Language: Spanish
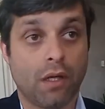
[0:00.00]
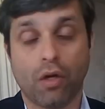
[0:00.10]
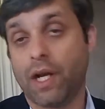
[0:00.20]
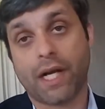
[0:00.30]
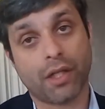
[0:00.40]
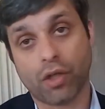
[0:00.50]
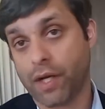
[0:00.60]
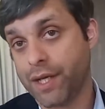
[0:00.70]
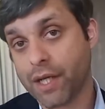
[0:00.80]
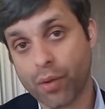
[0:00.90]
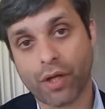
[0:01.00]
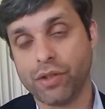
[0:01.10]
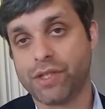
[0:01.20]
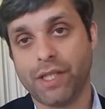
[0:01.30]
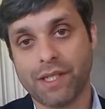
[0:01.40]
Lo de la Carta Orgánica es una
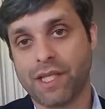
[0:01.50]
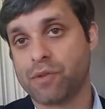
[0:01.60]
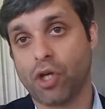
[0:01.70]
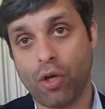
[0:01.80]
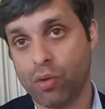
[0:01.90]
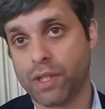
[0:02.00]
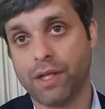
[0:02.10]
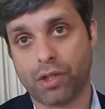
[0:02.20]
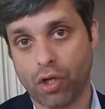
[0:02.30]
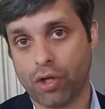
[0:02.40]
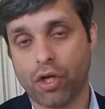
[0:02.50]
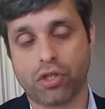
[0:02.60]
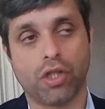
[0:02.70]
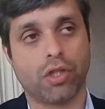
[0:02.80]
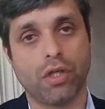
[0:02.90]
coincidencia absoluta de todos
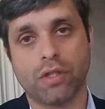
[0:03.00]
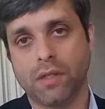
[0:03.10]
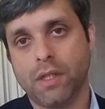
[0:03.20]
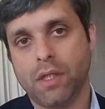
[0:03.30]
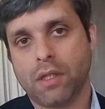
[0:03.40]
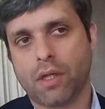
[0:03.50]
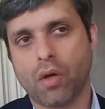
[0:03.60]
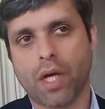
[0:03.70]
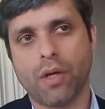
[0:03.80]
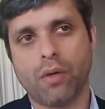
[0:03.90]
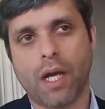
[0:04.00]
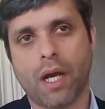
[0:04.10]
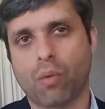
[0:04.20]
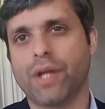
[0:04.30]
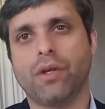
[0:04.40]
nosotros Creo que hay
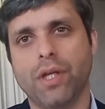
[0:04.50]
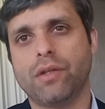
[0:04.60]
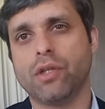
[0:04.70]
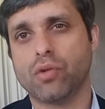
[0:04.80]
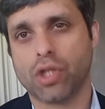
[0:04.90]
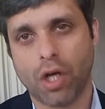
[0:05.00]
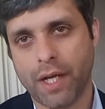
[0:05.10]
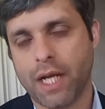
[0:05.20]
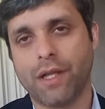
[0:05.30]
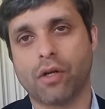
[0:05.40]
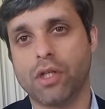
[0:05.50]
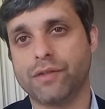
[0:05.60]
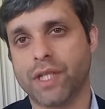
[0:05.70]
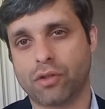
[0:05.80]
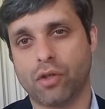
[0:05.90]
una cuestión institucional, de
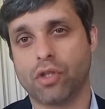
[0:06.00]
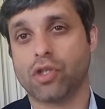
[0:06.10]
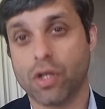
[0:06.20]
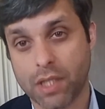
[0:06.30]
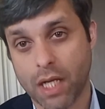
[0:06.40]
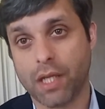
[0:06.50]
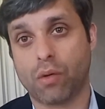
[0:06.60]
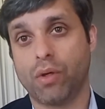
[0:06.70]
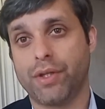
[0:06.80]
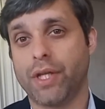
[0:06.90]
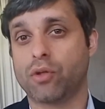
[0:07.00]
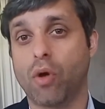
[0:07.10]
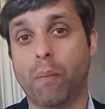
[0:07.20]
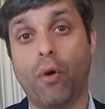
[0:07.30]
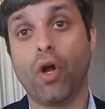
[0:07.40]
contexto social, de
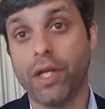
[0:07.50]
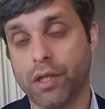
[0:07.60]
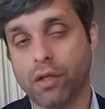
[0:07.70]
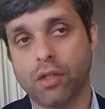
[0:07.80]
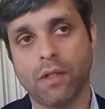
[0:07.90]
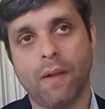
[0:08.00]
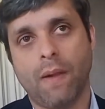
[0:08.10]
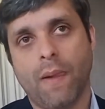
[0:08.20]
contexto político,